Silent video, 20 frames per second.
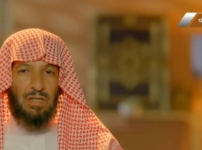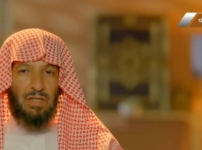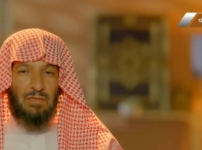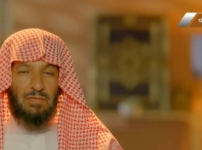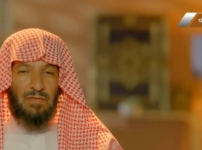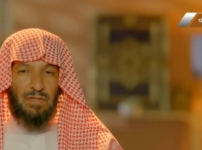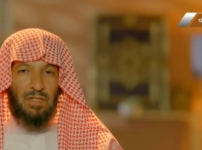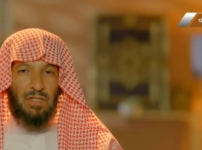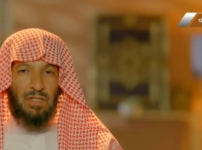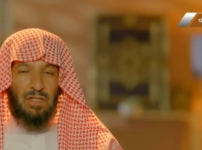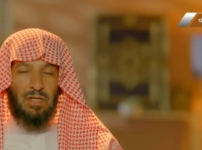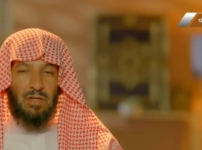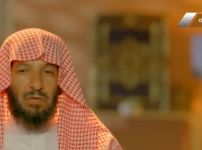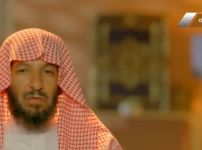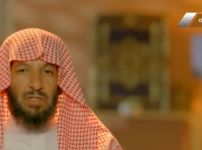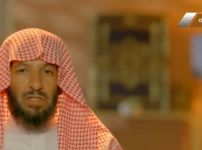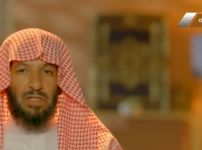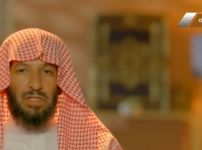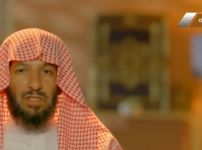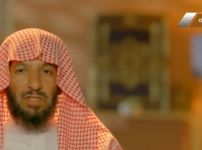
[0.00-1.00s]
في
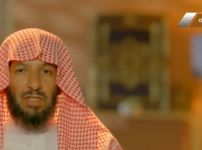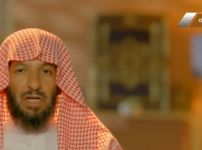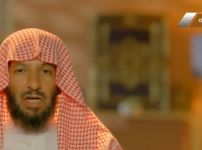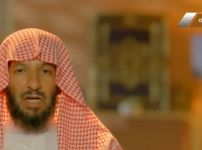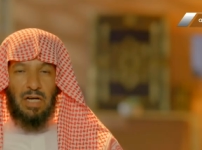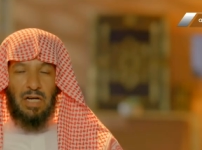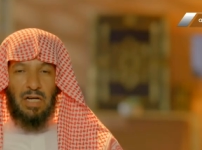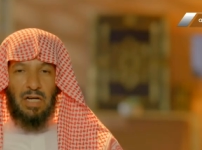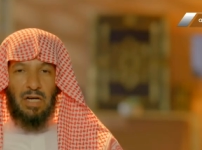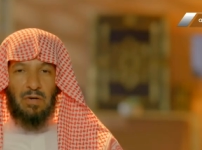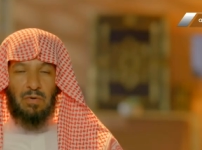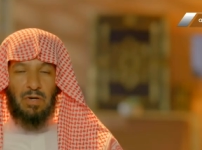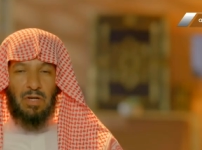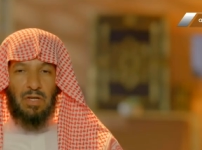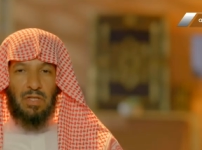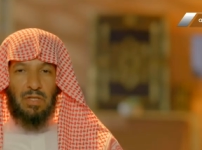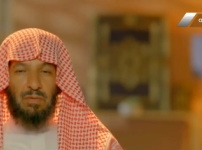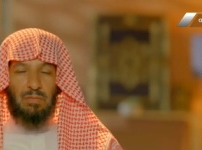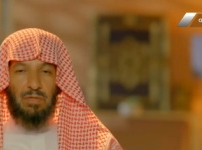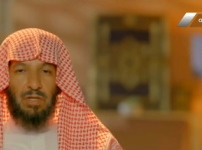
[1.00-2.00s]
قوله تعالى
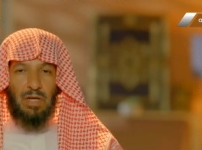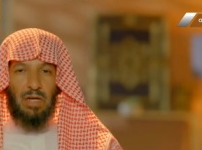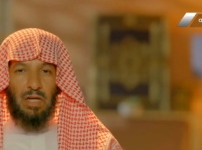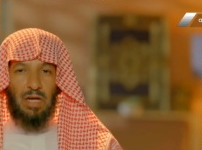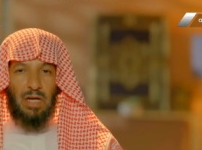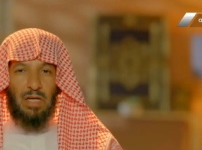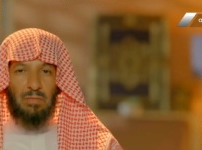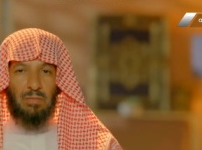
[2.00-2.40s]
واذ ابتلى